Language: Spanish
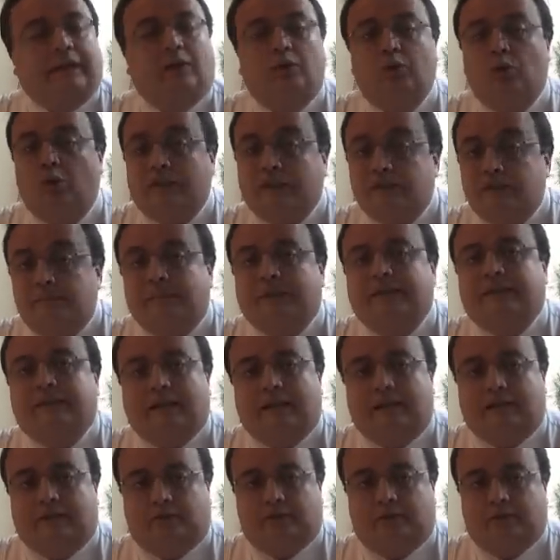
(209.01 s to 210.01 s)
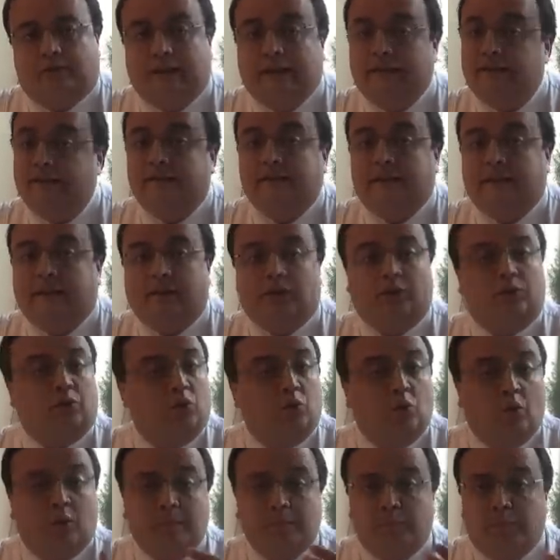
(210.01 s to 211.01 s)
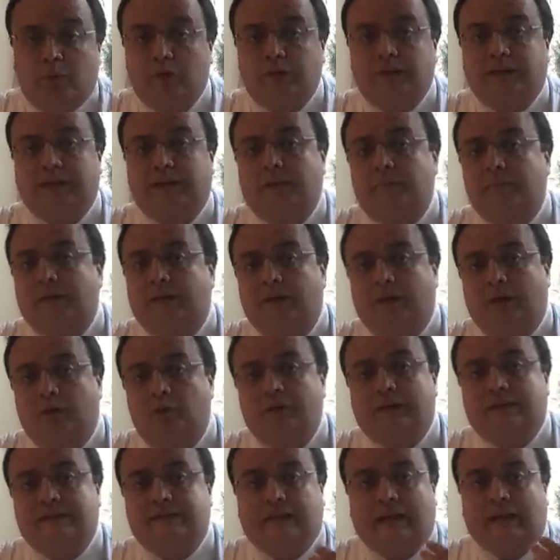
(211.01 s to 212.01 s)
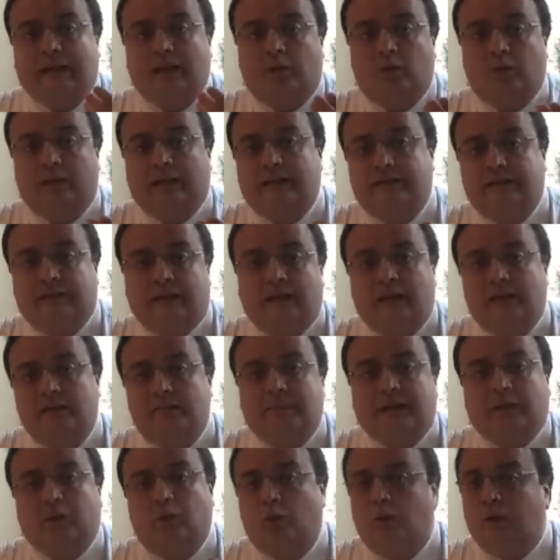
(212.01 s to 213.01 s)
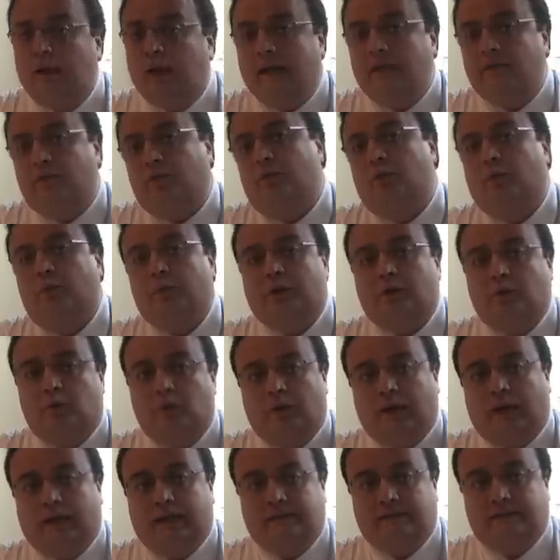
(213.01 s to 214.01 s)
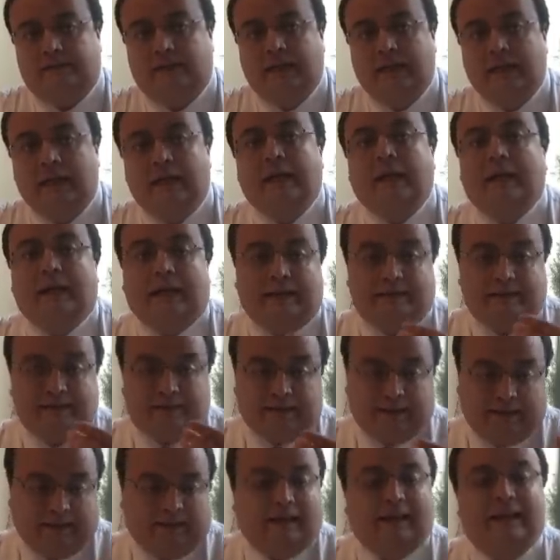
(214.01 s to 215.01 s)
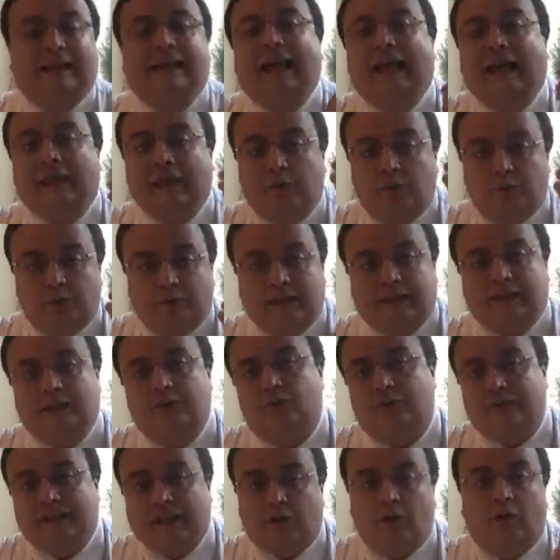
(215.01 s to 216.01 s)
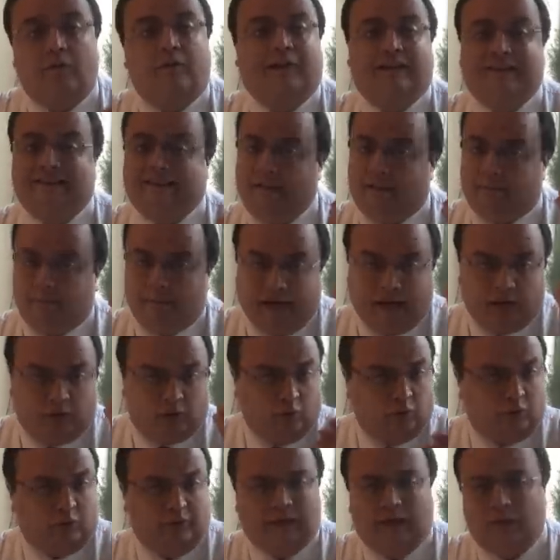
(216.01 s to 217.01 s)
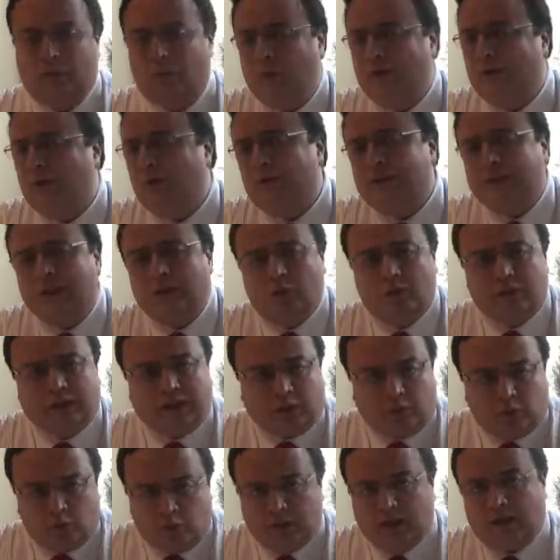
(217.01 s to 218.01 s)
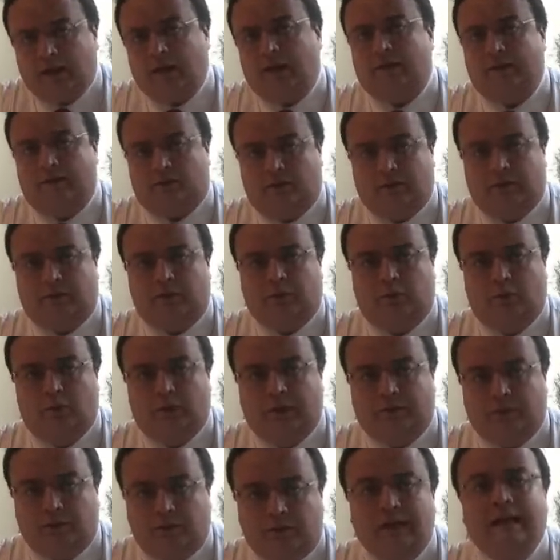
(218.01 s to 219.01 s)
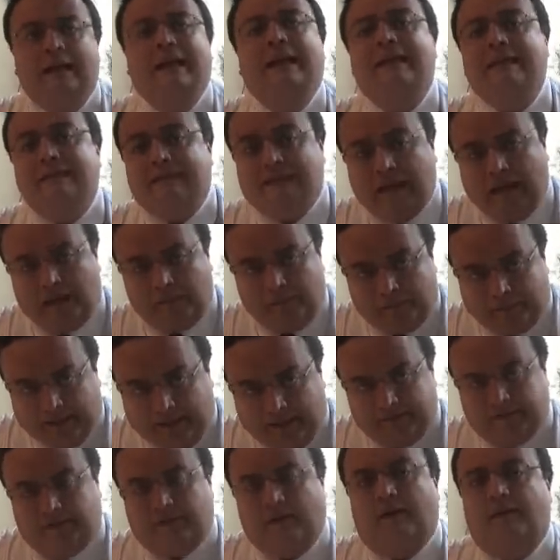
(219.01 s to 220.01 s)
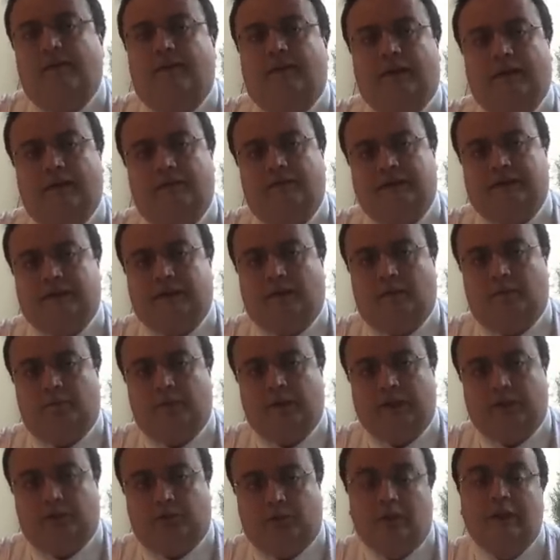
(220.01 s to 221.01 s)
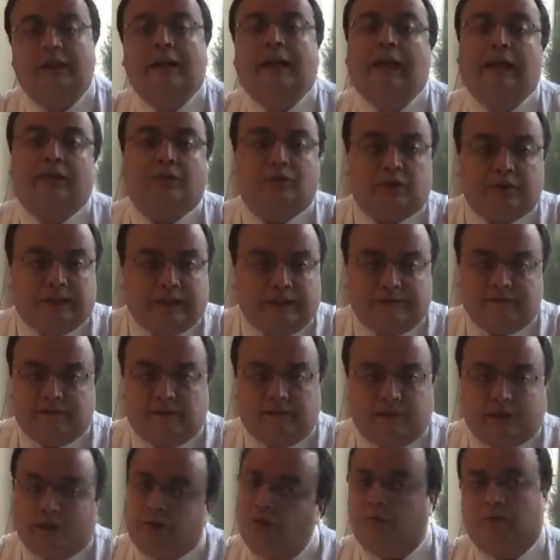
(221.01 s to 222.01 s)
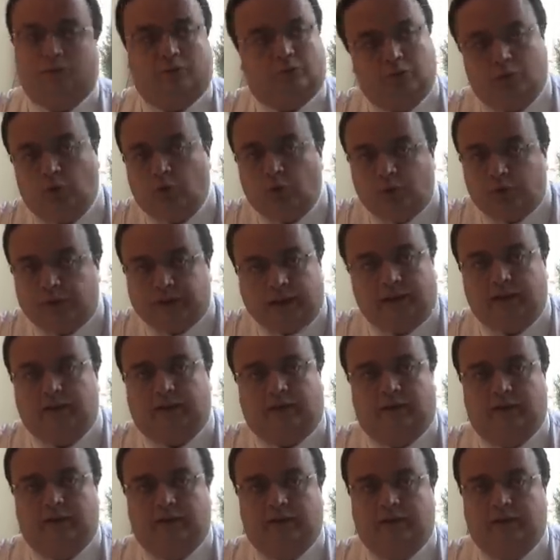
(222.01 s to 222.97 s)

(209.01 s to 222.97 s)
No respeta eso. Es decir, no importa que mi deuda sea con entidades vinculadas o no vinculadas. Es decir, la deuda que yo tengo frente al banco con el cual no tengo ninguna relación de vinculación, también se va a ver afectada por eso. ¿Eso tiene sentido? No lo tiene.